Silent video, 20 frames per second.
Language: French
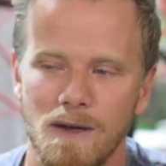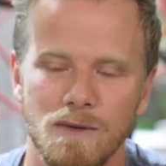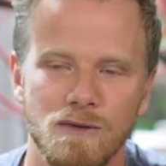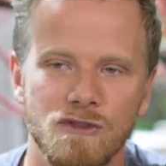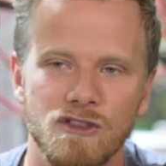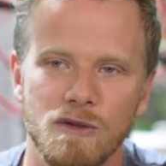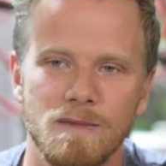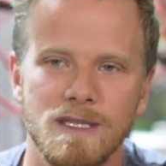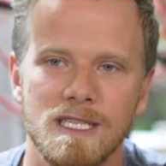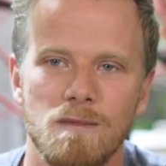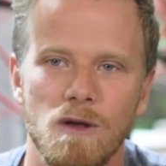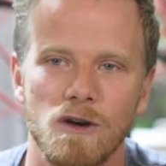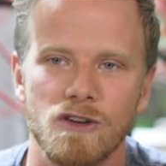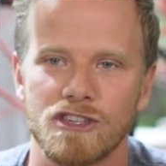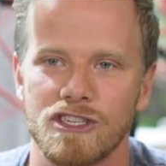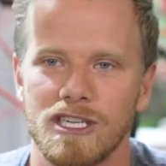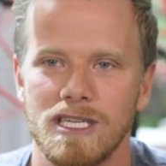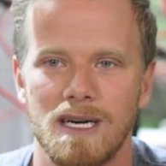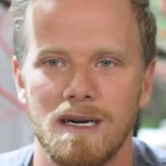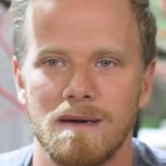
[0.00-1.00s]
une chemise
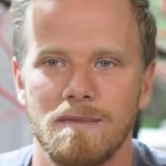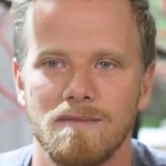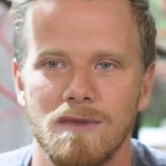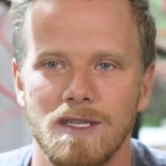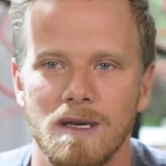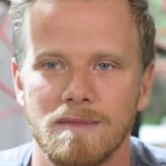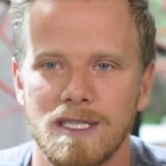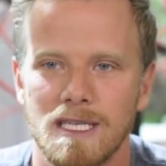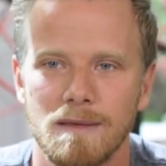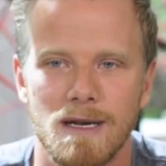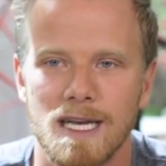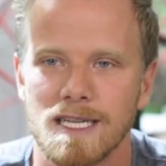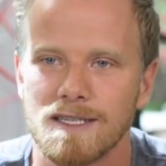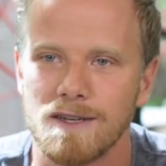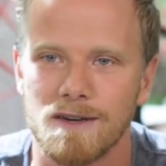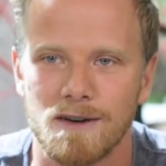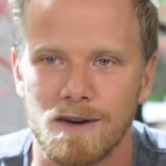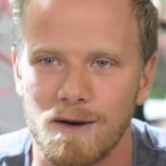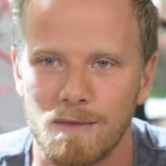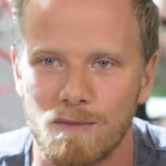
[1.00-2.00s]
blanche et un, petit
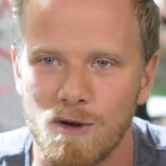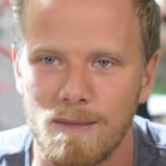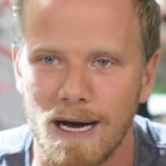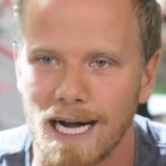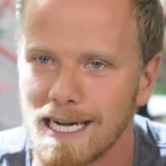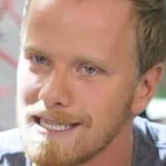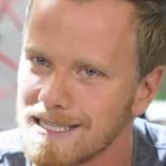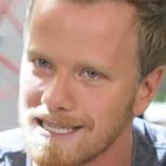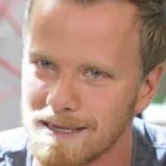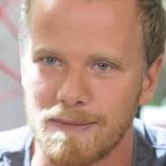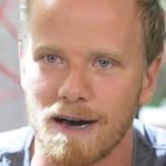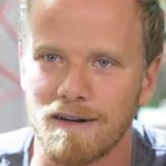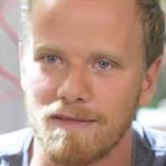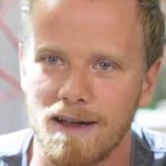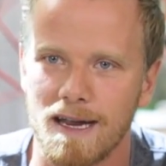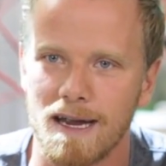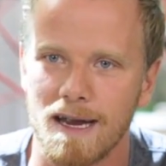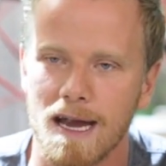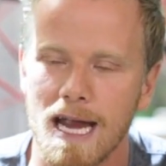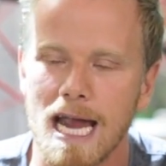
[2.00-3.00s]
blazer bleu marine, c'est
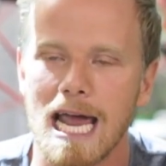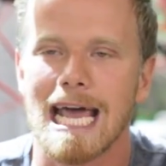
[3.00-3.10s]
parfait.